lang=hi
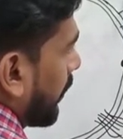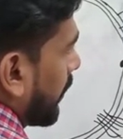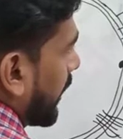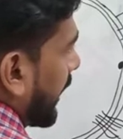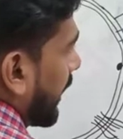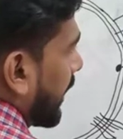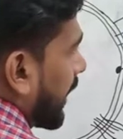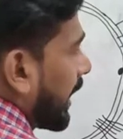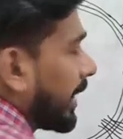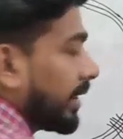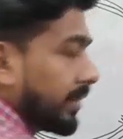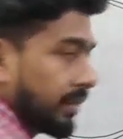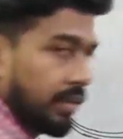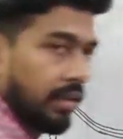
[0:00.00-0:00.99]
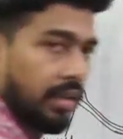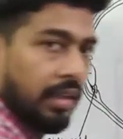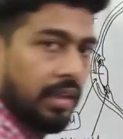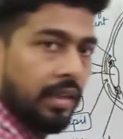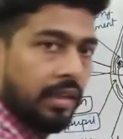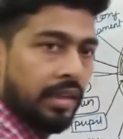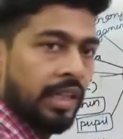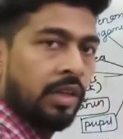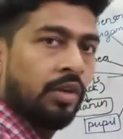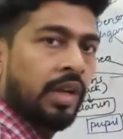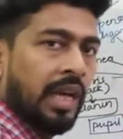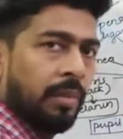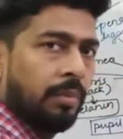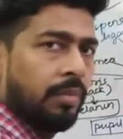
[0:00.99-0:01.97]
सेंट्रलिस तीनों
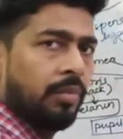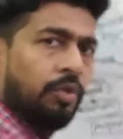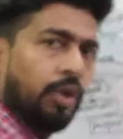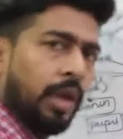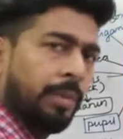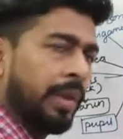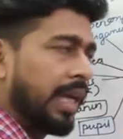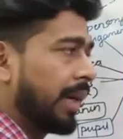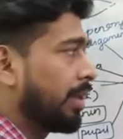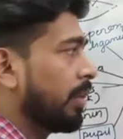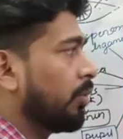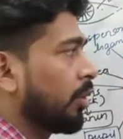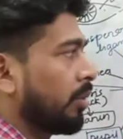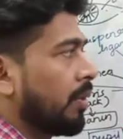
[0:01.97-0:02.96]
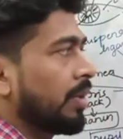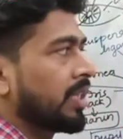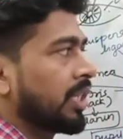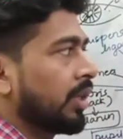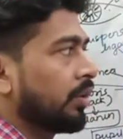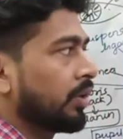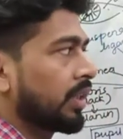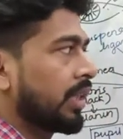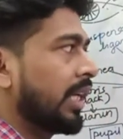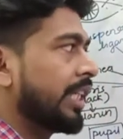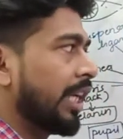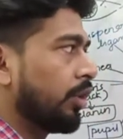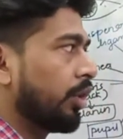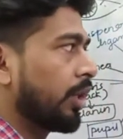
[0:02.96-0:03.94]
नाम कोई भी आपके बुक में मेंशन हो सकता
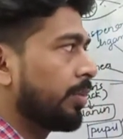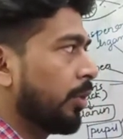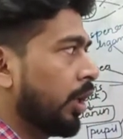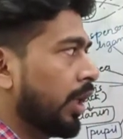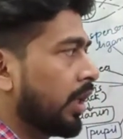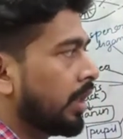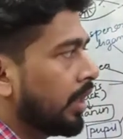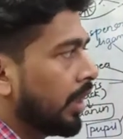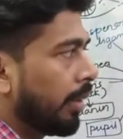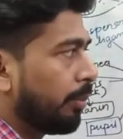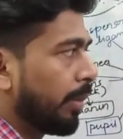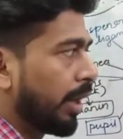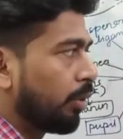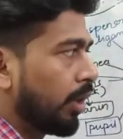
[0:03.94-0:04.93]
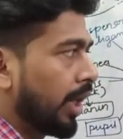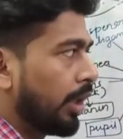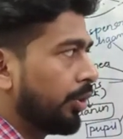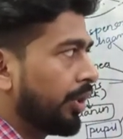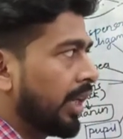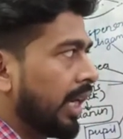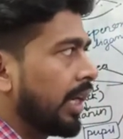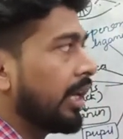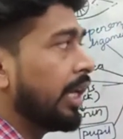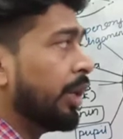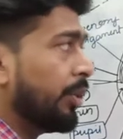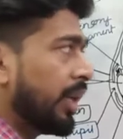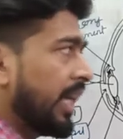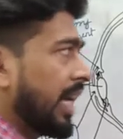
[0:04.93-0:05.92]
है येलो स्पॉट मैकुला ल्यूटिया
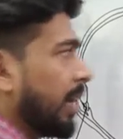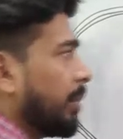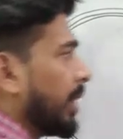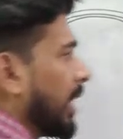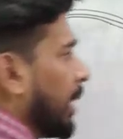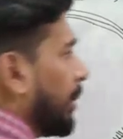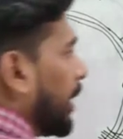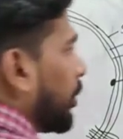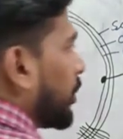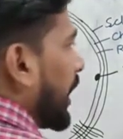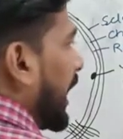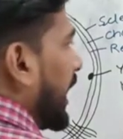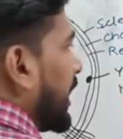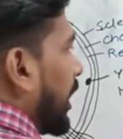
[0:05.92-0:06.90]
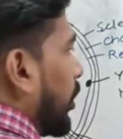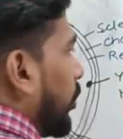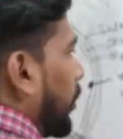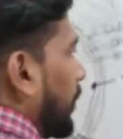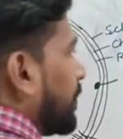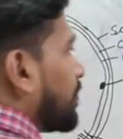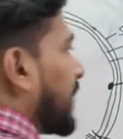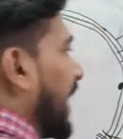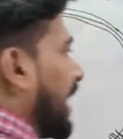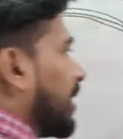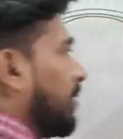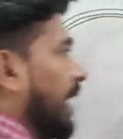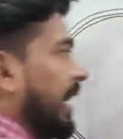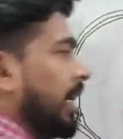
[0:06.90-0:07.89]
ल्यूटिया का मतलब ये होता है येलो
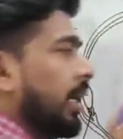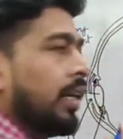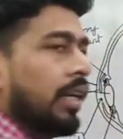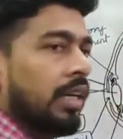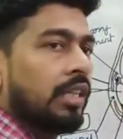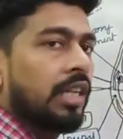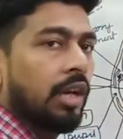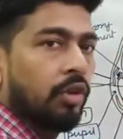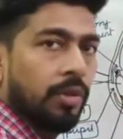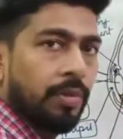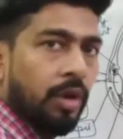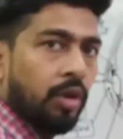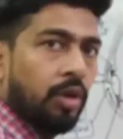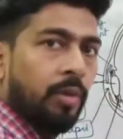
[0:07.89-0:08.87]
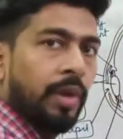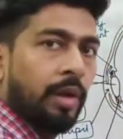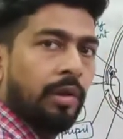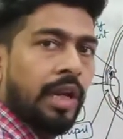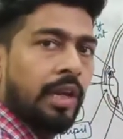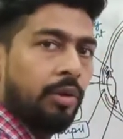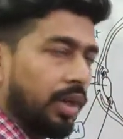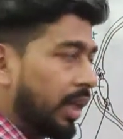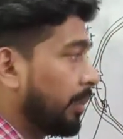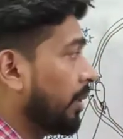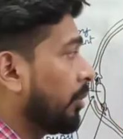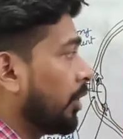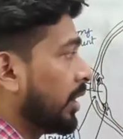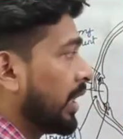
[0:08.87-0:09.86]
दैट्स वाई येलो स्पॉट को मैकुला लूटिया
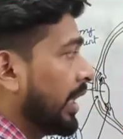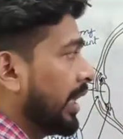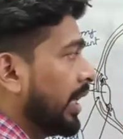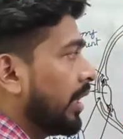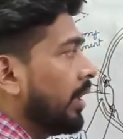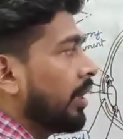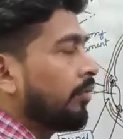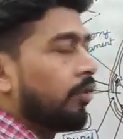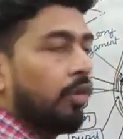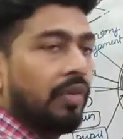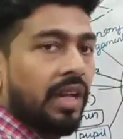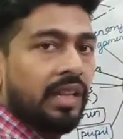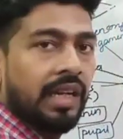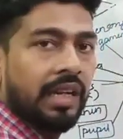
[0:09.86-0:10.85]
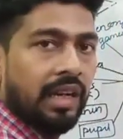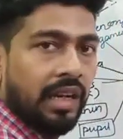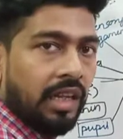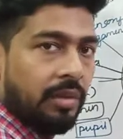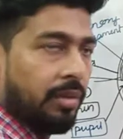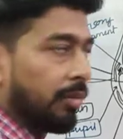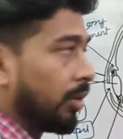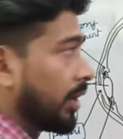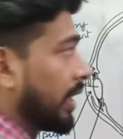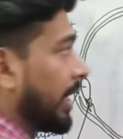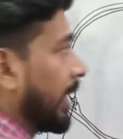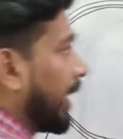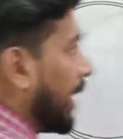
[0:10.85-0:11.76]
भी बोलते हैं फोविया सेंटरिस भी बोलते हैं